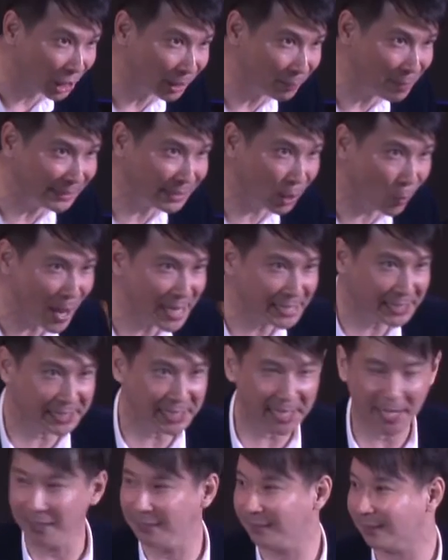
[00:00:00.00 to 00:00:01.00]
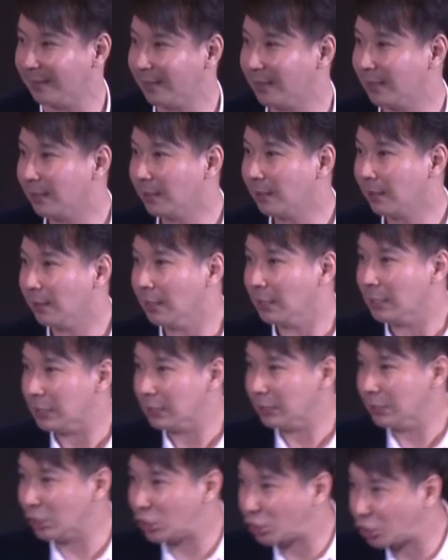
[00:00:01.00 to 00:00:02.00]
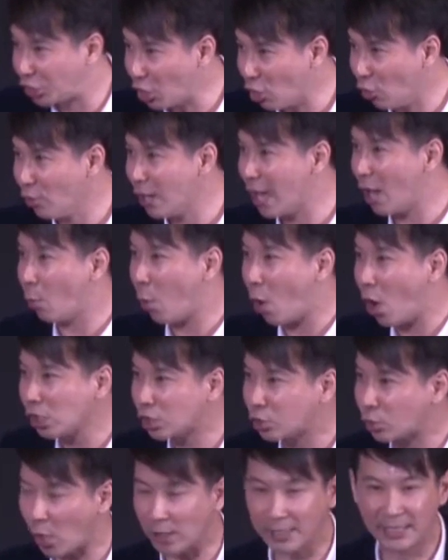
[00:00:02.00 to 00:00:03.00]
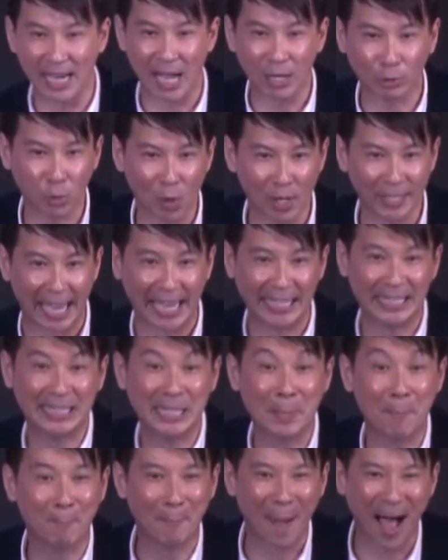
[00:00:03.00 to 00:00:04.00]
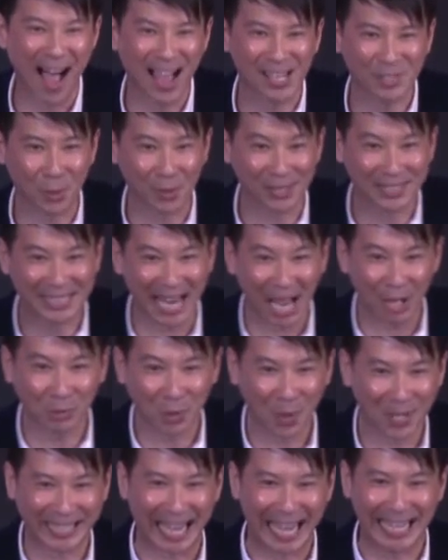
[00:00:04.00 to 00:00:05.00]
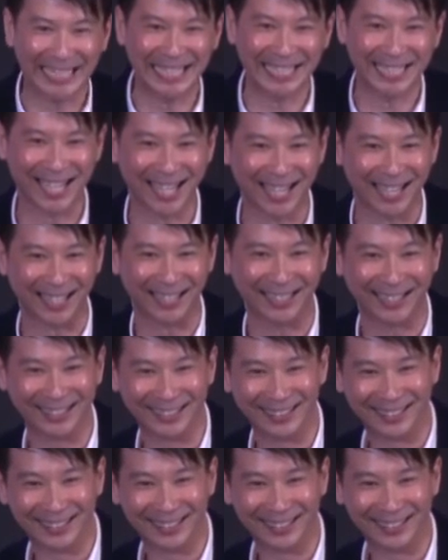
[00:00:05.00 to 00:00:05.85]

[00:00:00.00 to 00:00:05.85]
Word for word: 着生命的危险，你救了我所交托给你，你把所交托给你的